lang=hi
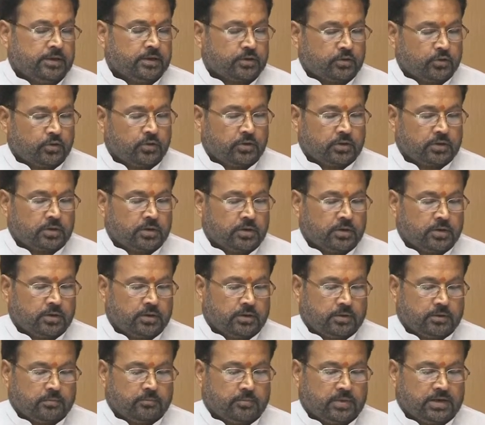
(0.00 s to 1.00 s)
एक और
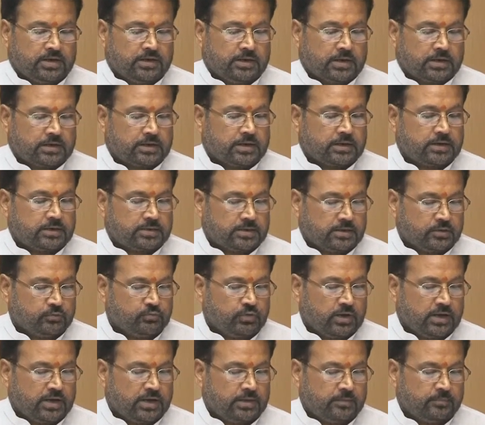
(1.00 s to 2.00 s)
मंडल का गठन
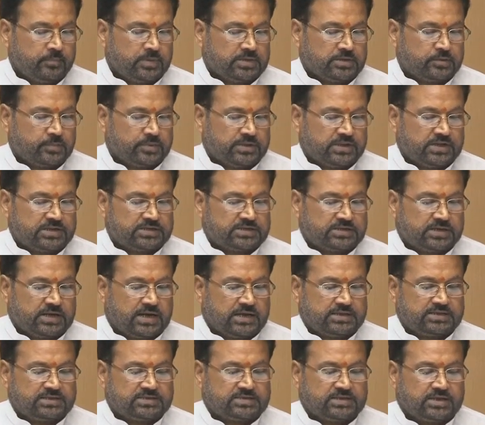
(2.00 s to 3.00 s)
हुआ है मध्य प्रदेश
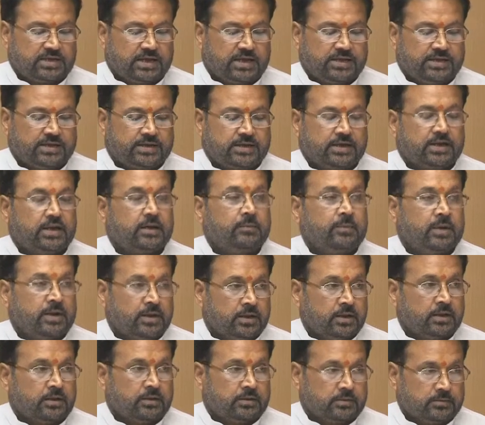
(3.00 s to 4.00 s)
राज्य सिलाई कला
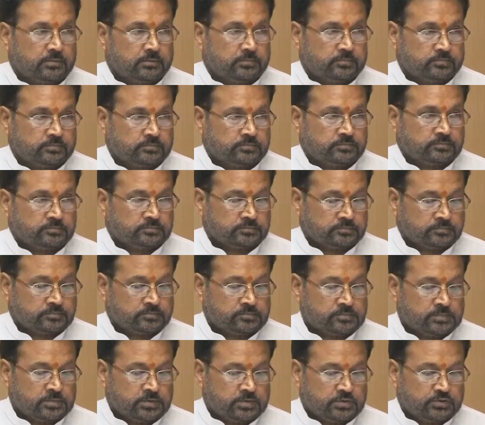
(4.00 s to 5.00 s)
मंडल
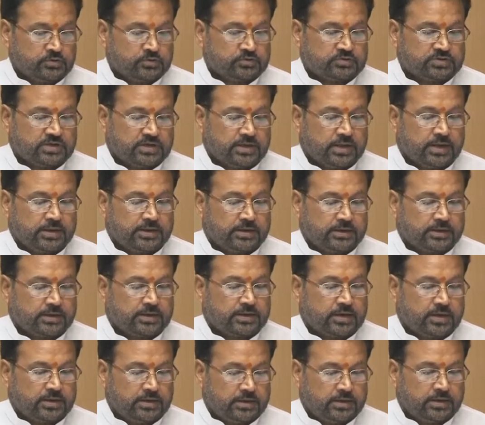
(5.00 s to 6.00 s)
जो सिलाई के
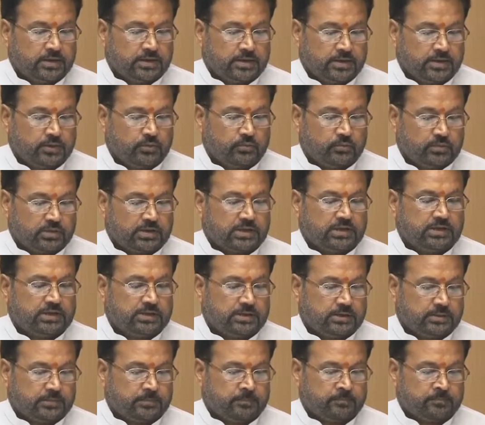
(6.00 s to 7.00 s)
कारीगर हैं उनके
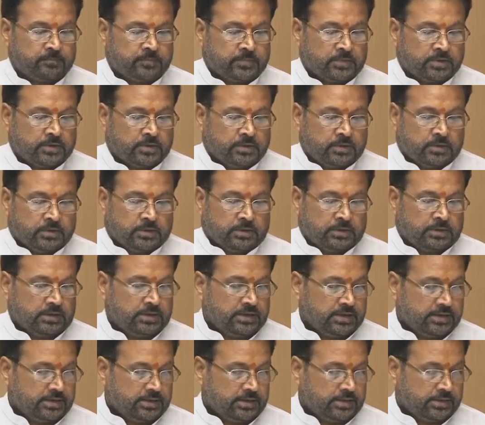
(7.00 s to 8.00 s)
लिए
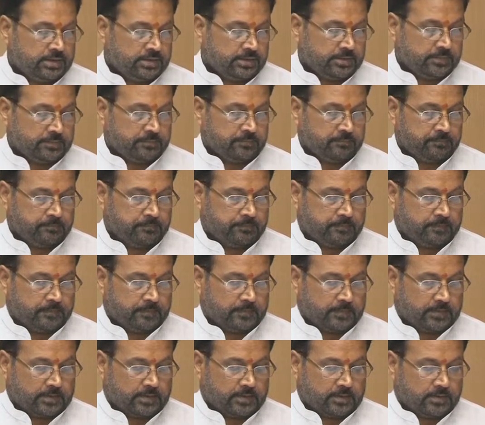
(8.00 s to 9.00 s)
लिए ये
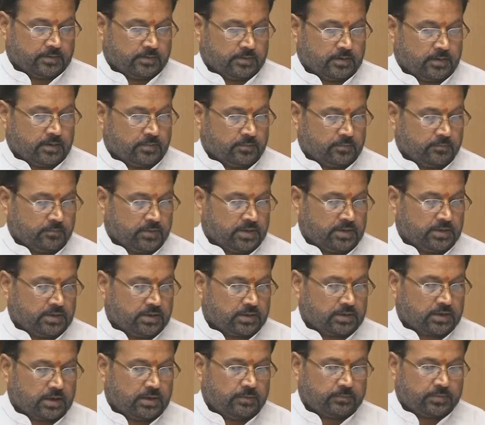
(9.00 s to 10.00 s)

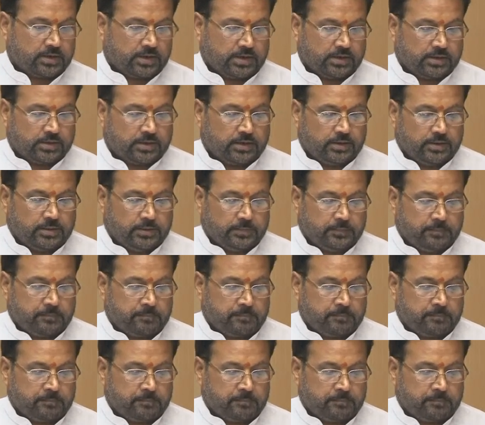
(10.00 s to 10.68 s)
मंडल काम करेगा